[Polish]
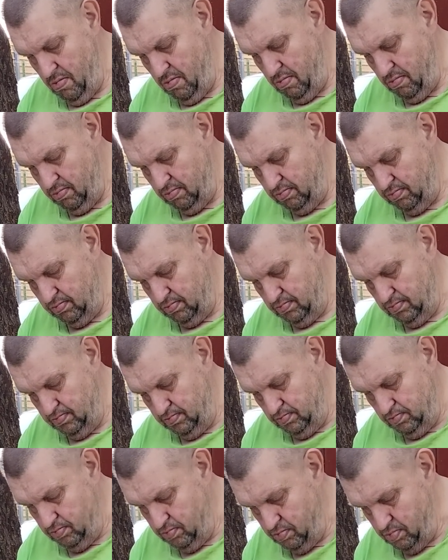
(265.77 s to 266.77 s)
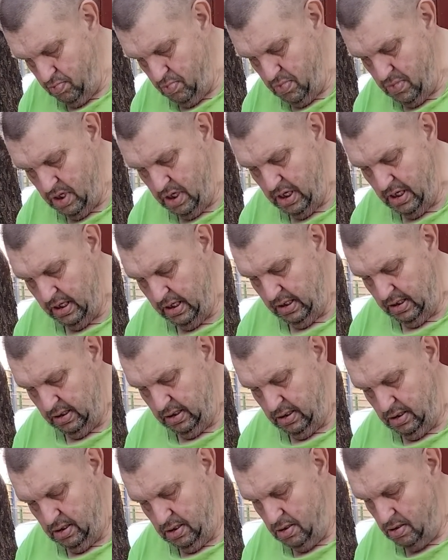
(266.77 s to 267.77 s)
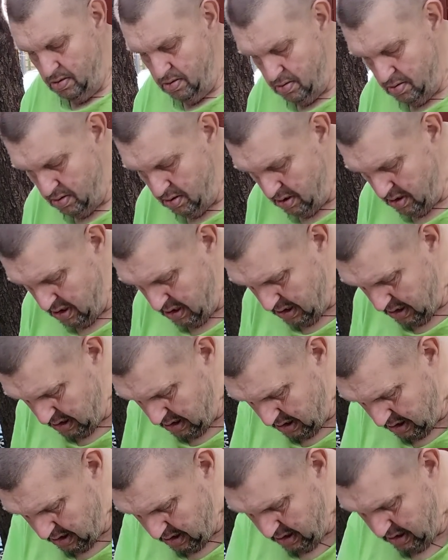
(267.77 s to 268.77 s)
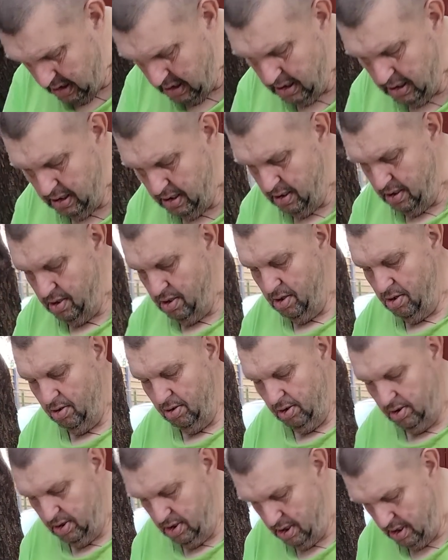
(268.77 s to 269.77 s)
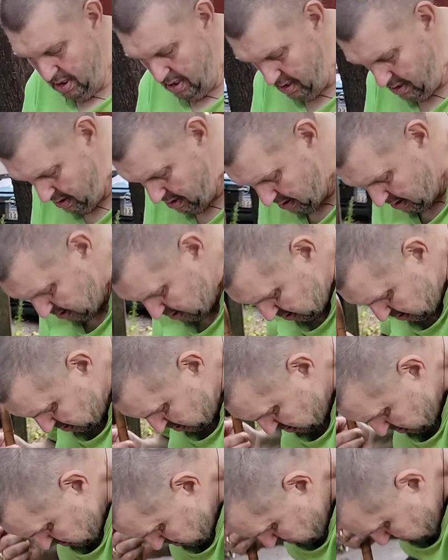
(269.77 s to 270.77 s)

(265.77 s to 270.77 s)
Ale masz go szanować. O, już, roz, rozwaliłeś. O matko.